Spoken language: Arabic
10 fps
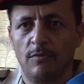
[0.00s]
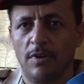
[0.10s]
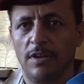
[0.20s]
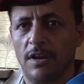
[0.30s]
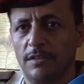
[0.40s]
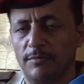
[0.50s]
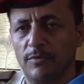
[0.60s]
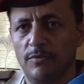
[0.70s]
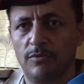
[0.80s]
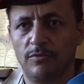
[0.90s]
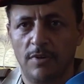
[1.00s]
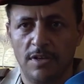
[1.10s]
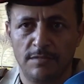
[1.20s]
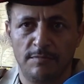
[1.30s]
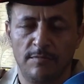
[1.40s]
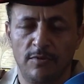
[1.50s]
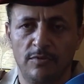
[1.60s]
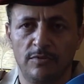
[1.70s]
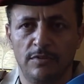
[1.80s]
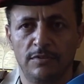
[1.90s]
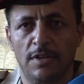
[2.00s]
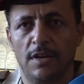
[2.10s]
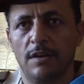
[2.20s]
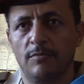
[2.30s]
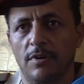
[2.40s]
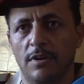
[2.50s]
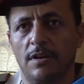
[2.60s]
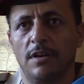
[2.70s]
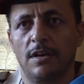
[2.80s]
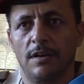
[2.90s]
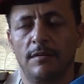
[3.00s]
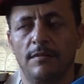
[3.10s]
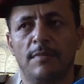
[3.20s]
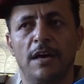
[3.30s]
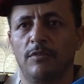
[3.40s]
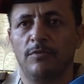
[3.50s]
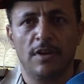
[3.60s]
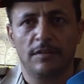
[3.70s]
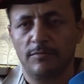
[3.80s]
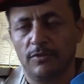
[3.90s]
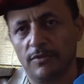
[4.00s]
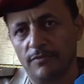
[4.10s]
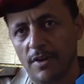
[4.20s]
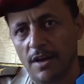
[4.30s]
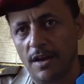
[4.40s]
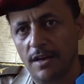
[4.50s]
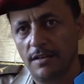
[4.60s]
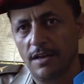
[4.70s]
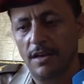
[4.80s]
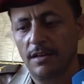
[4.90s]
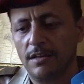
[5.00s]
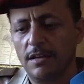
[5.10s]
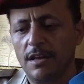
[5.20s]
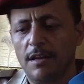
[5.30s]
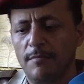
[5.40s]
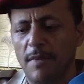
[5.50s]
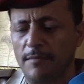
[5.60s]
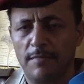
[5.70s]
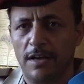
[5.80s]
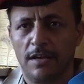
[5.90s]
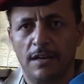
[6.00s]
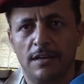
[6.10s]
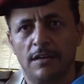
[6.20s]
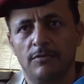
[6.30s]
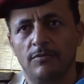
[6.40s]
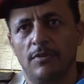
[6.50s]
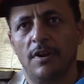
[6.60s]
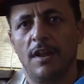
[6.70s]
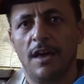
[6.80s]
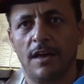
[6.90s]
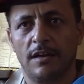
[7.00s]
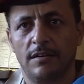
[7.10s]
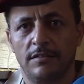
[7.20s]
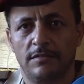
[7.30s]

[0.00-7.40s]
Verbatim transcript: والاراده موجود والعزيمه موجود عندنا والمعنويات مرتفعه عاليه مهما كان نحن على الحق